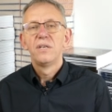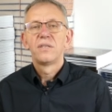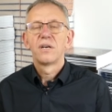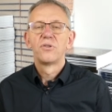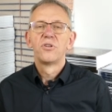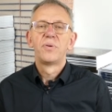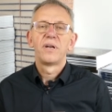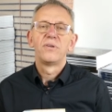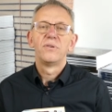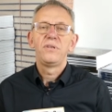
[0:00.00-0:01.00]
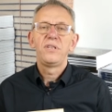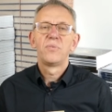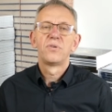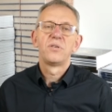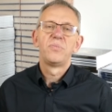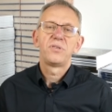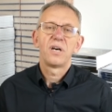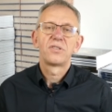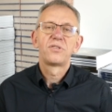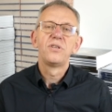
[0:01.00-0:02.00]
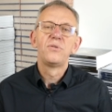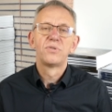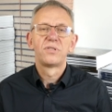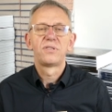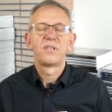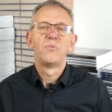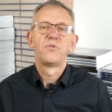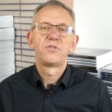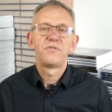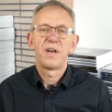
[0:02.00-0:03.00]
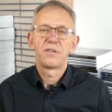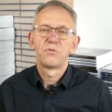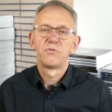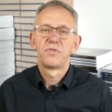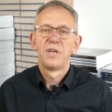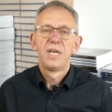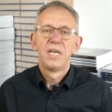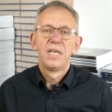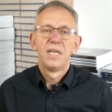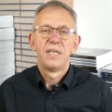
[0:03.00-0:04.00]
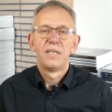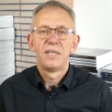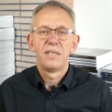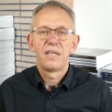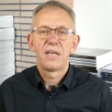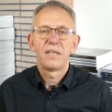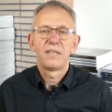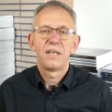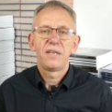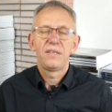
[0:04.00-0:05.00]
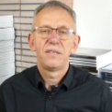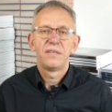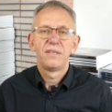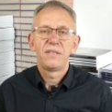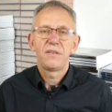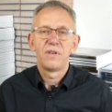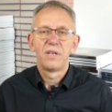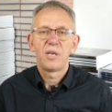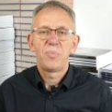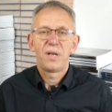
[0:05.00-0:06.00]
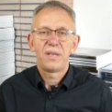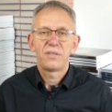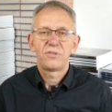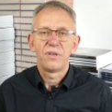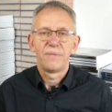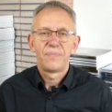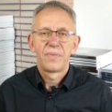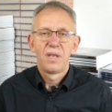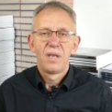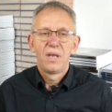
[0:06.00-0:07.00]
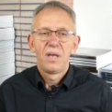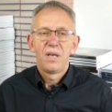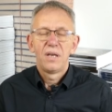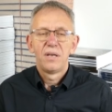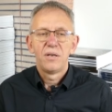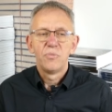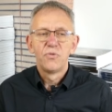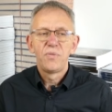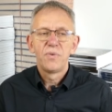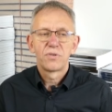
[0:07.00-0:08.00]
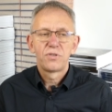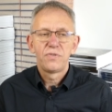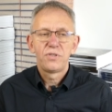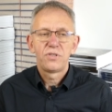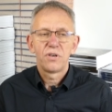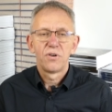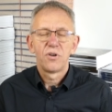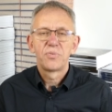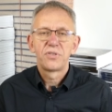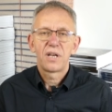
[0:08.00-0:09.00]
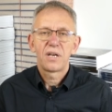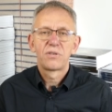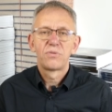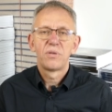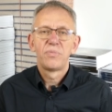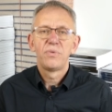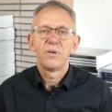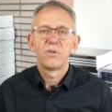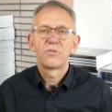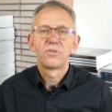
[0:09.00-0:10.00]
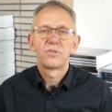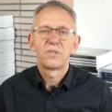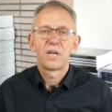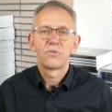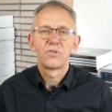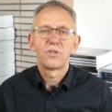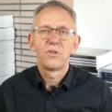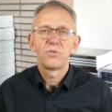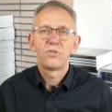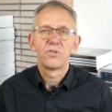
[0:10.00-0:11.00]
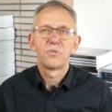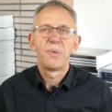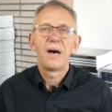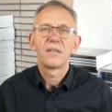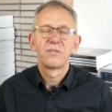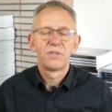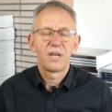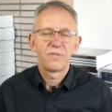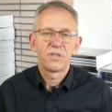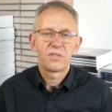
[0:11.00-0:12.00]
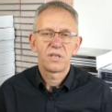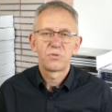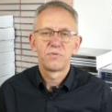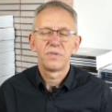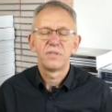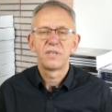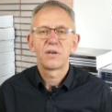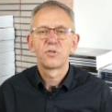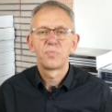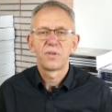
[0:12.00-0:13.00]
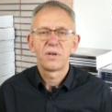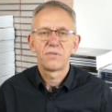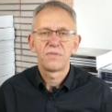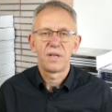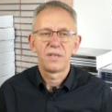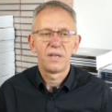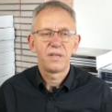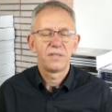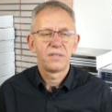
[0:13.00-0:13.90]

tego dobrego. I nie może być aż tylu systemów światów e, na jednej e, niewielkiej planecie. E, mówimy oczywiście o obszarach, które były od starożytności, od bardzo dawnych czasów zagospodarowane,